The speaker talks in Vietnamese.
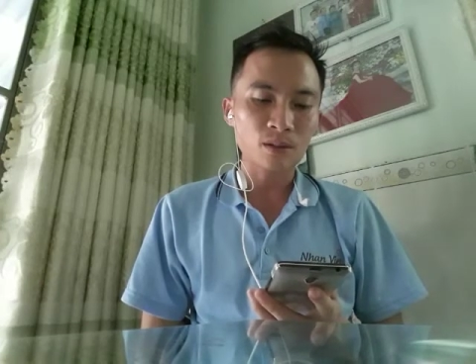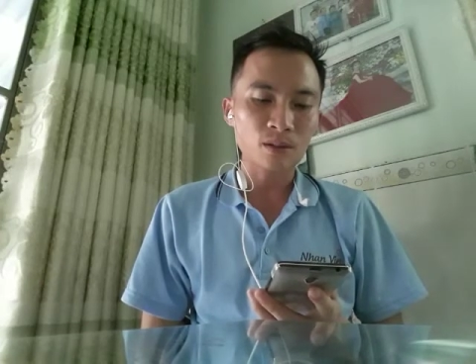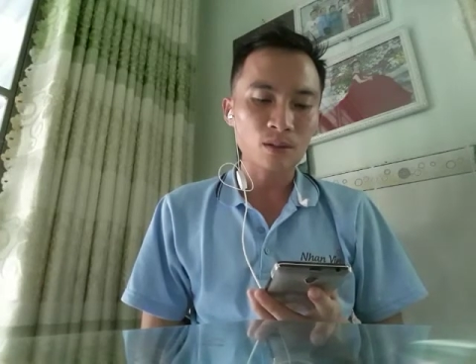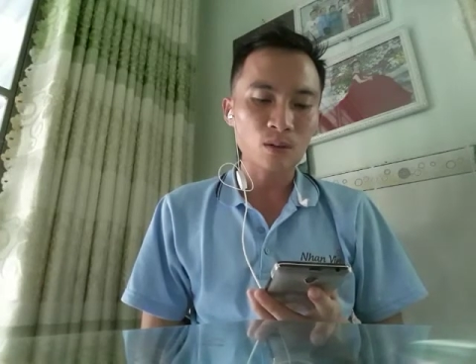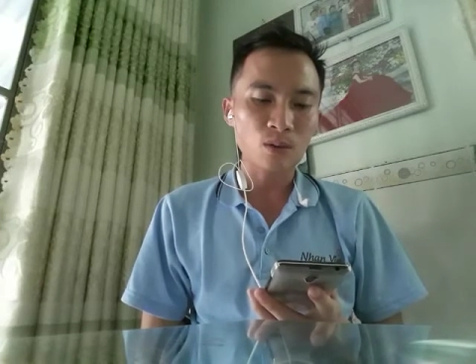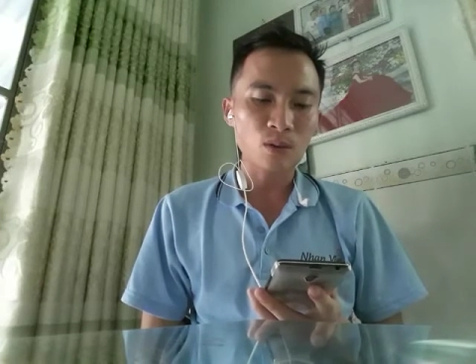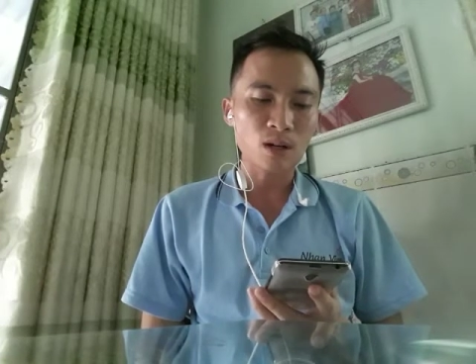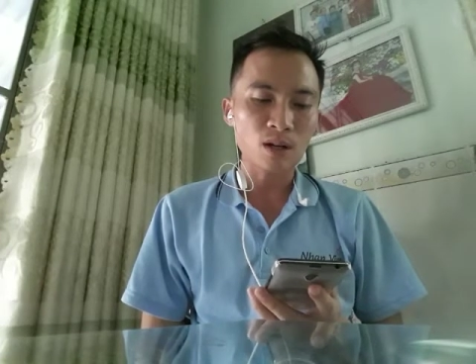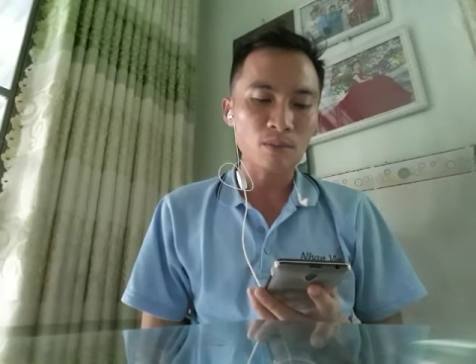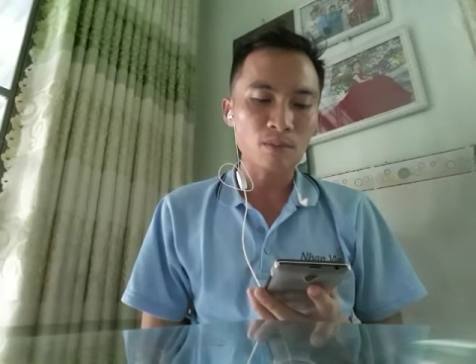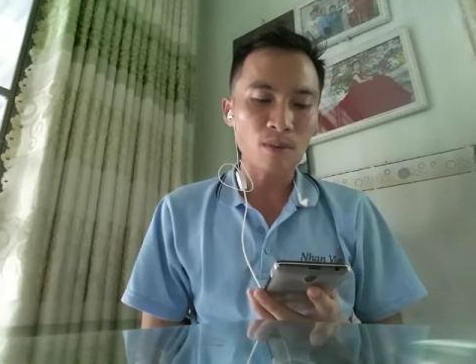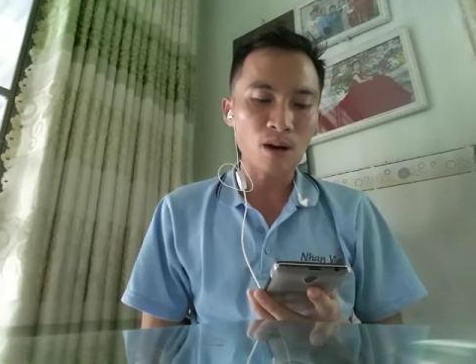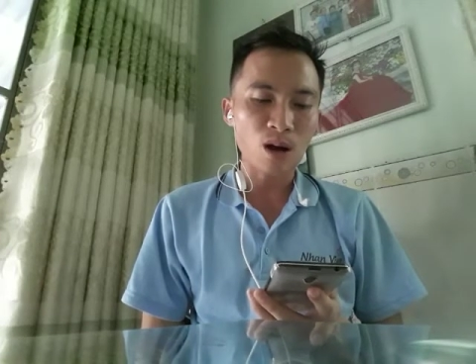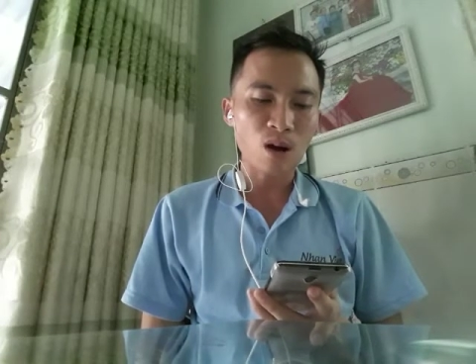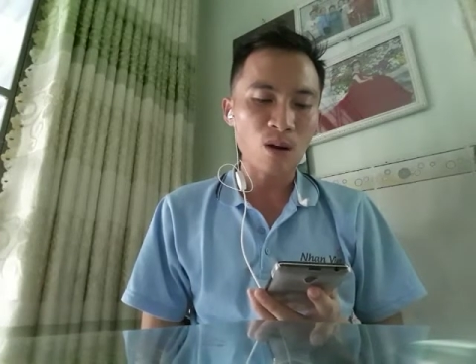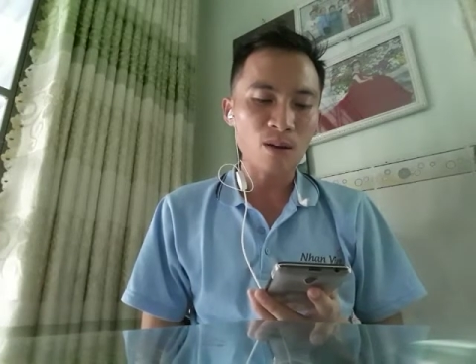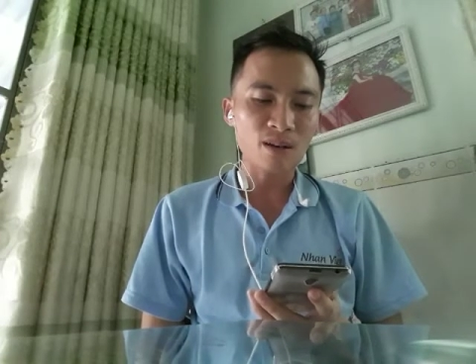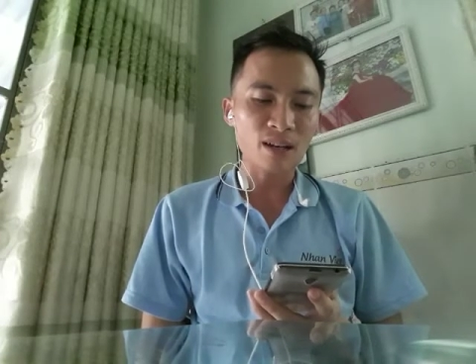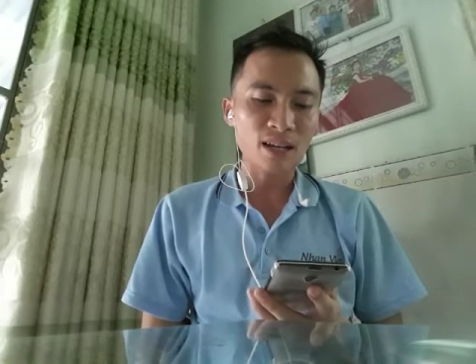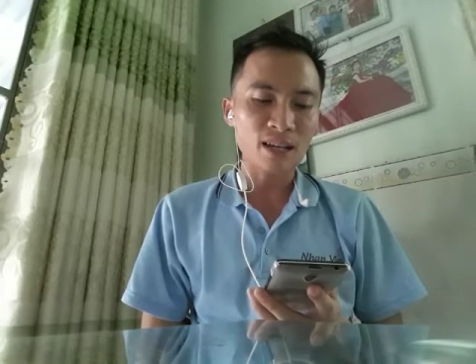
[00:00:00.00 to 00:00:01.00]
nguồn lực mà
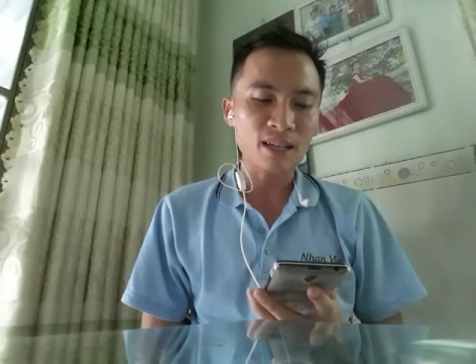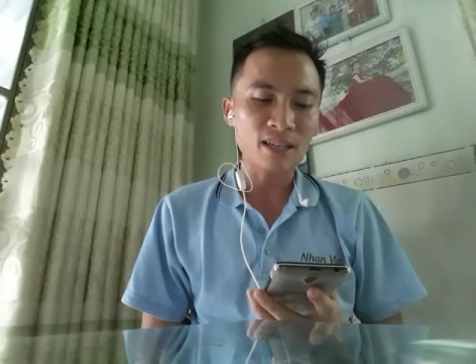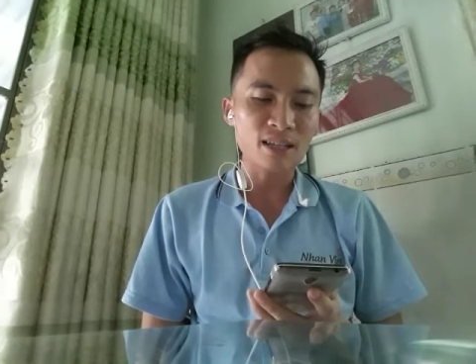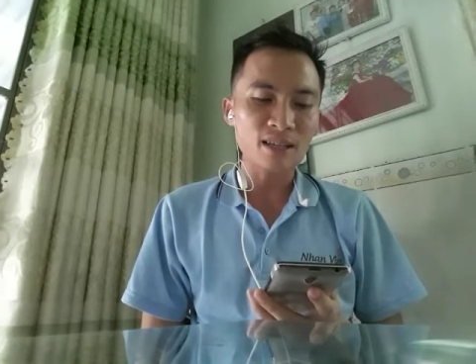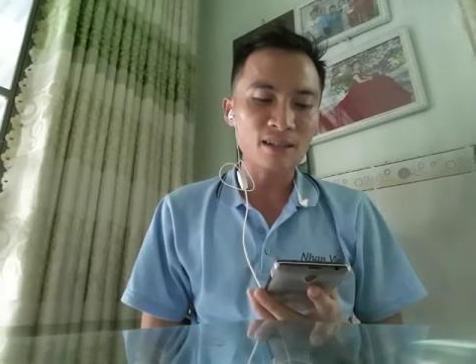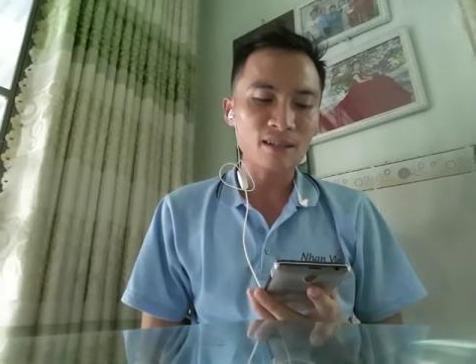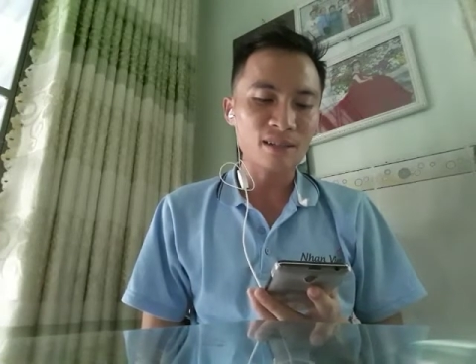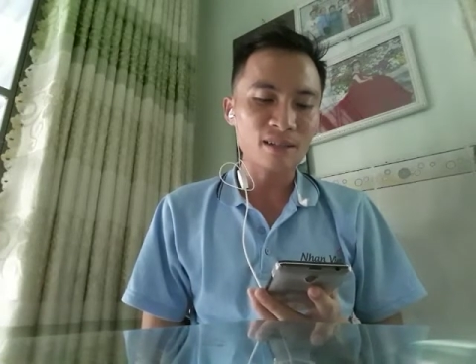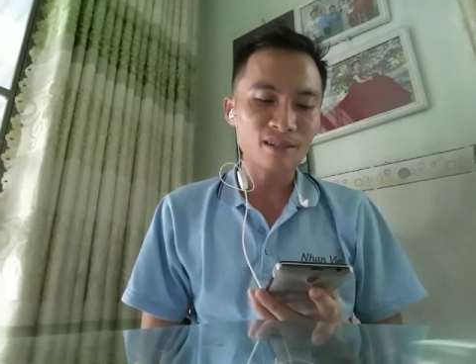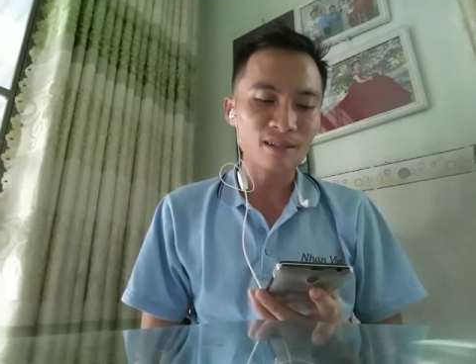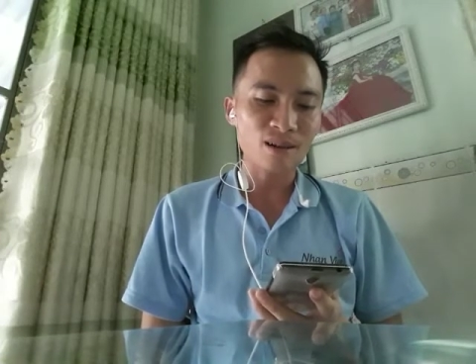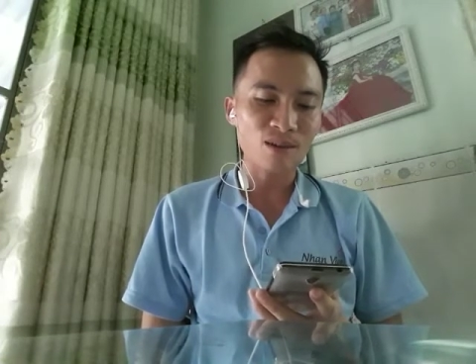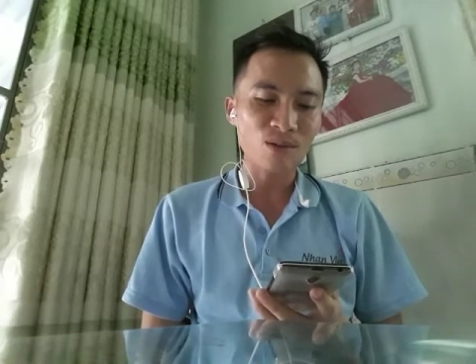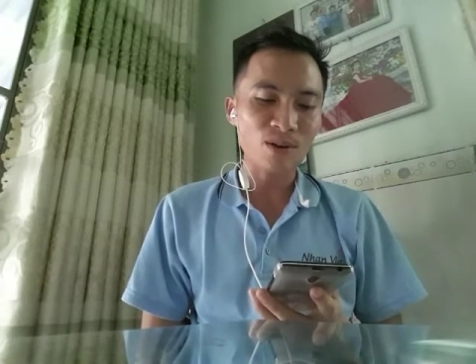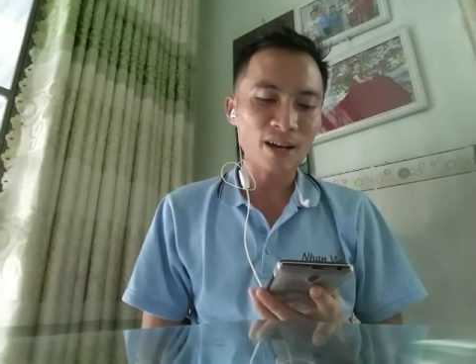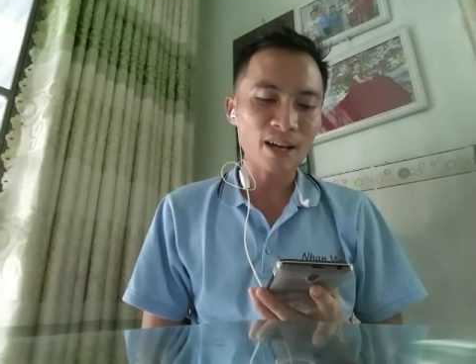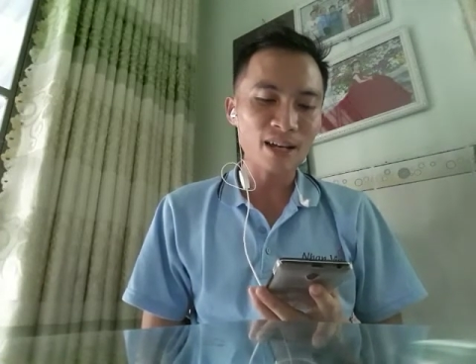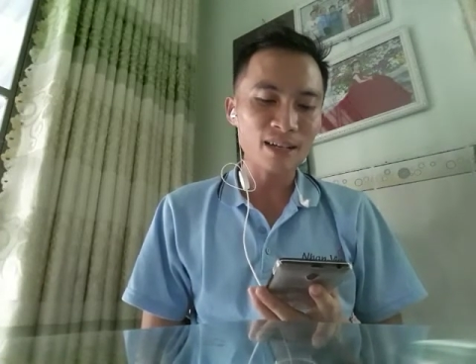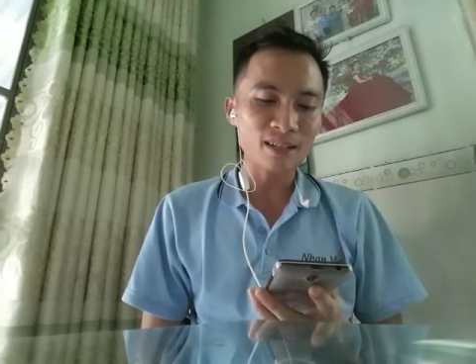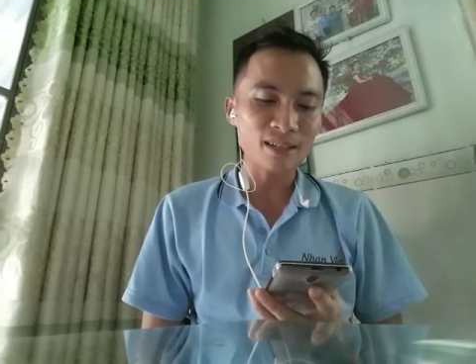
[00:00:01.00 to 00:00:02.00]
họ kỵ nhất, họ
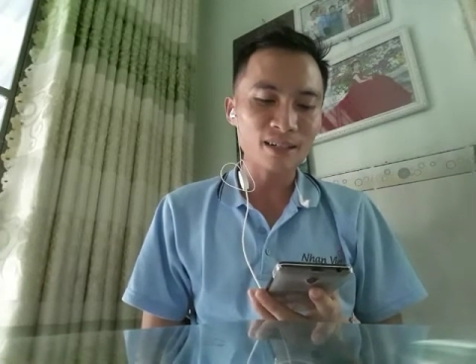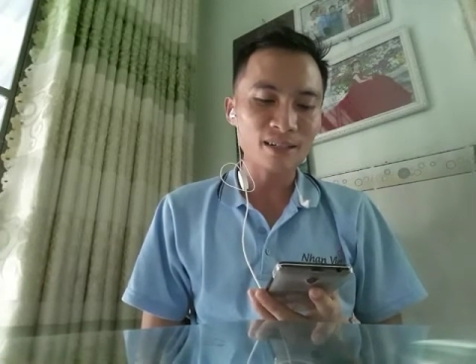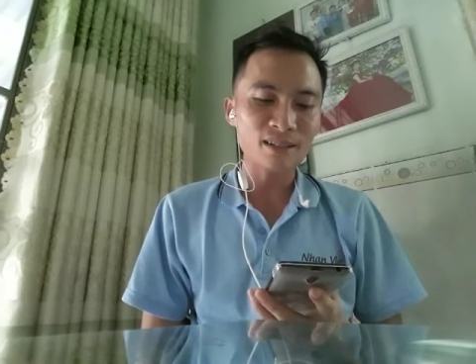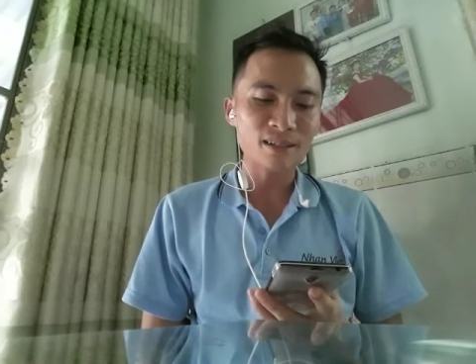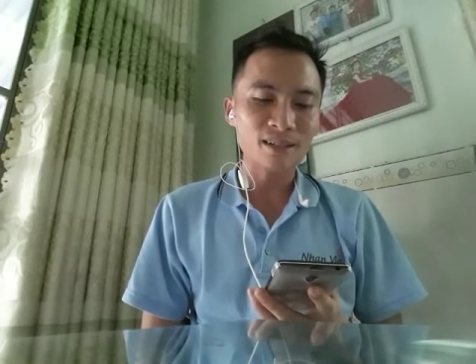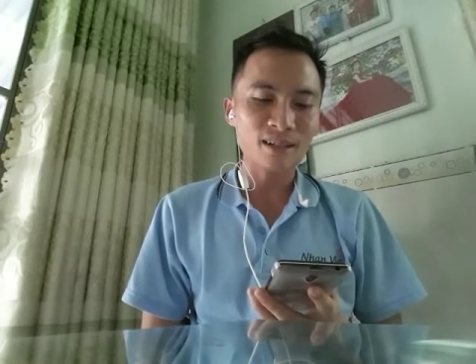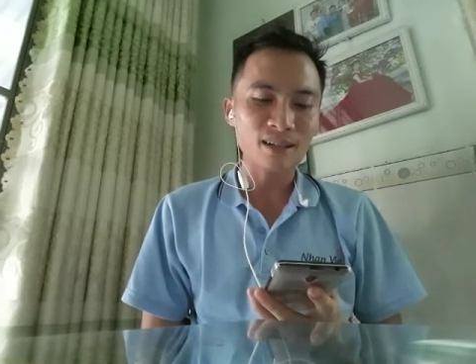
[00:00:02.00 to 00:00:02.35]
ghét nhất,